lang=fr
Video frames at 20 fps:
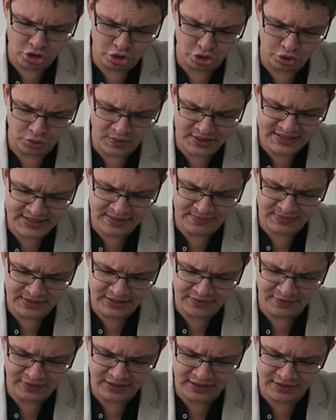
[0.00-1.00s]
Le troisième
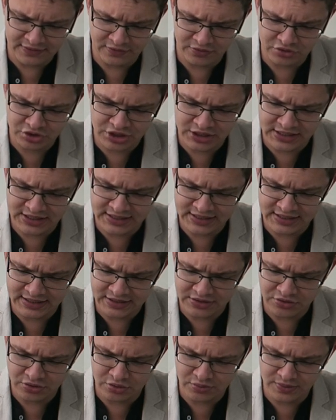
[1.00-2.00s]
livre évangélique
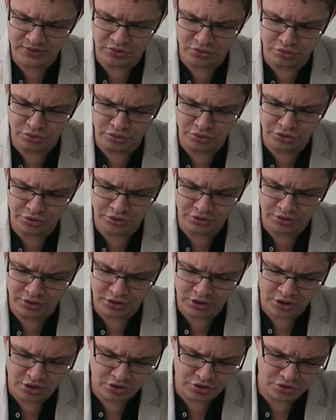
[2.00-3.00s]
est celui de Luc.
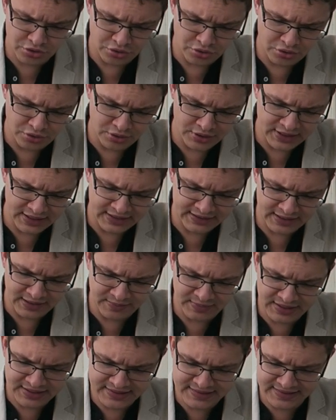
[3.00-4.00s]
Ce Luc
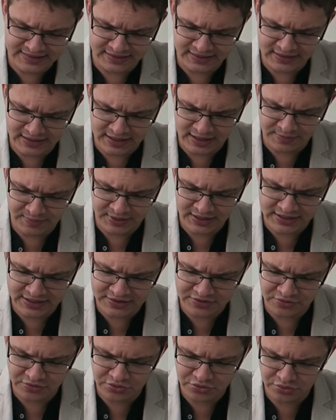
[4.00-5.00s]
était médecin après
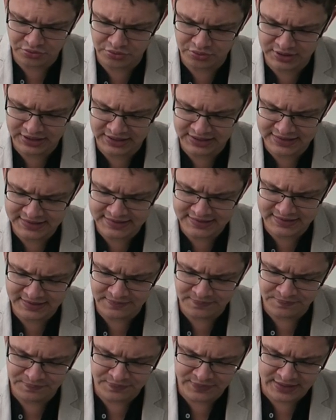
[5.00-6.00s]
l'ascension du Christ,
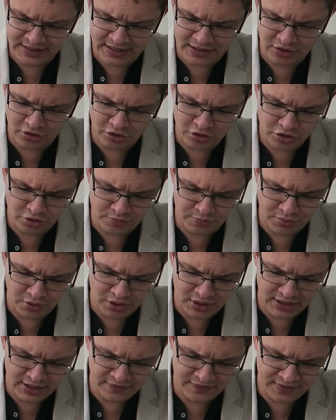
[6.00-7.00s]
alors que
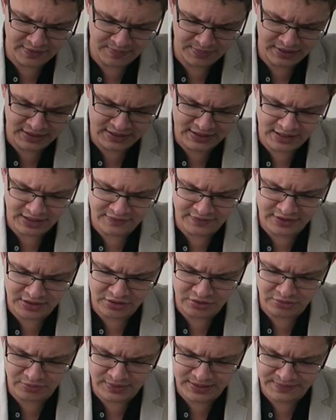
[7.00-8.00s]
Paul l'avait pris
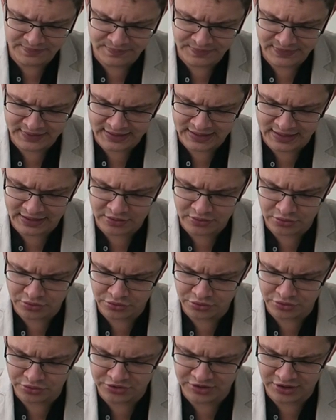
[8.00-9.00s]
avec lui à
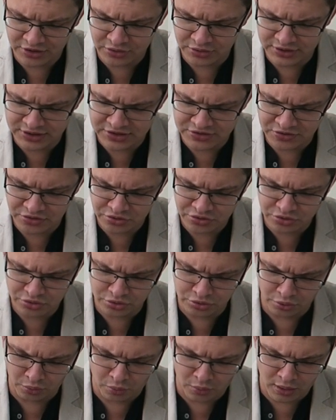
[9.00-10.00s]
cause de sa connaissance
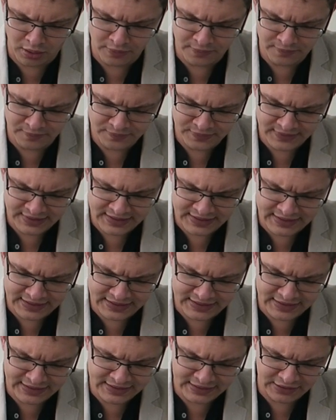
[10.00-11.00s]
du droit.
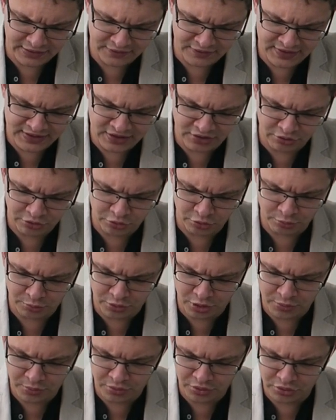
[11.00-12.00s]
Il écrivit en son
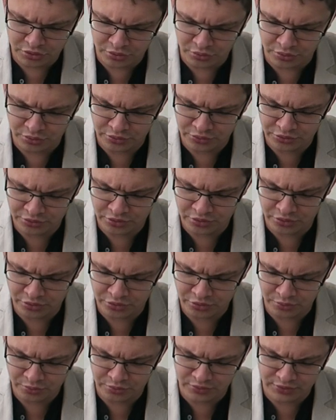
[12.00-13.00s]
propre nom,
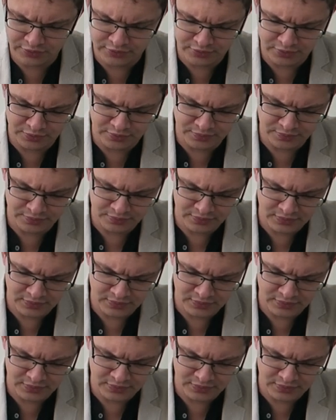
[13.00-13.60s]
selon son point de vue.